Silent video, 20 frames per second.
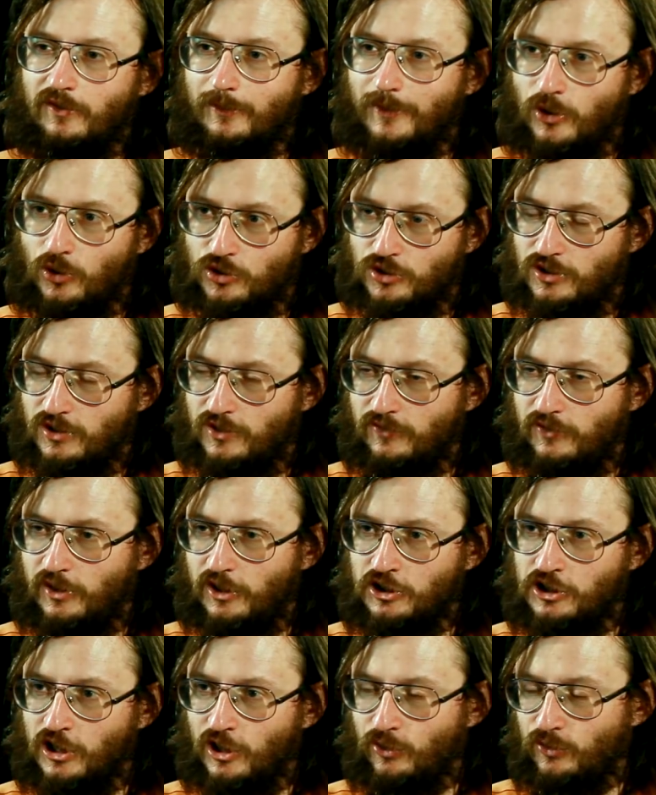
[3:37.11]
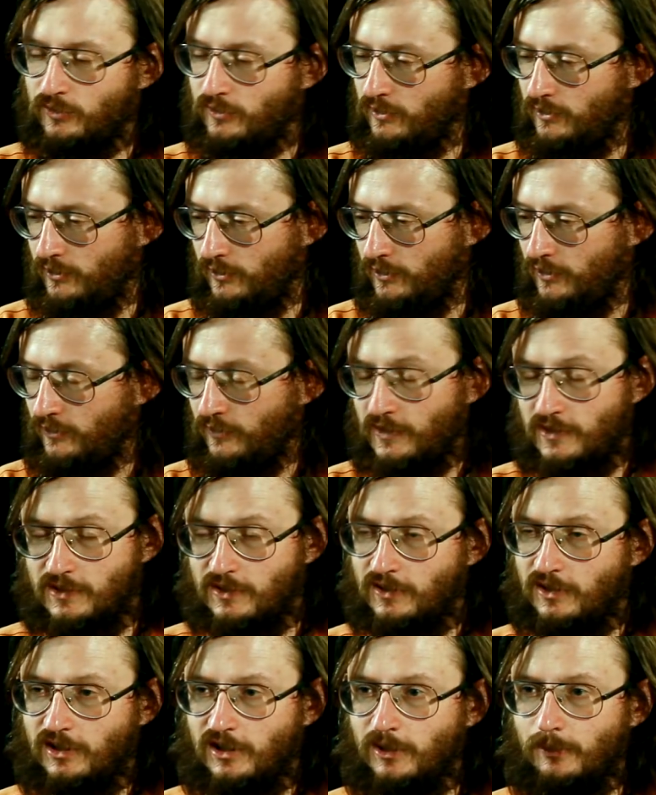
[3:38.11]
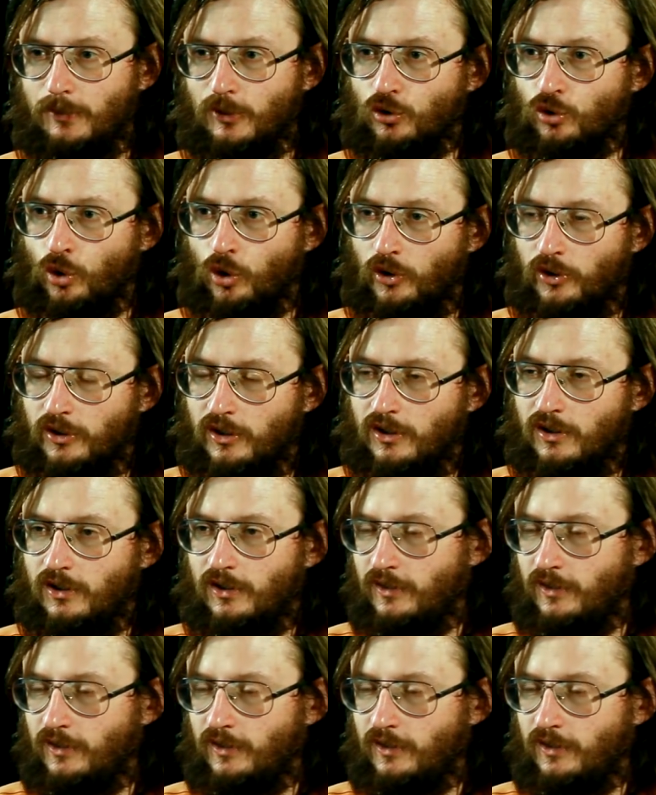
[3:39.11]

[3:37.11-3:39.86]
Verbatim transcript: замороженные встречаются, известны и бизоны,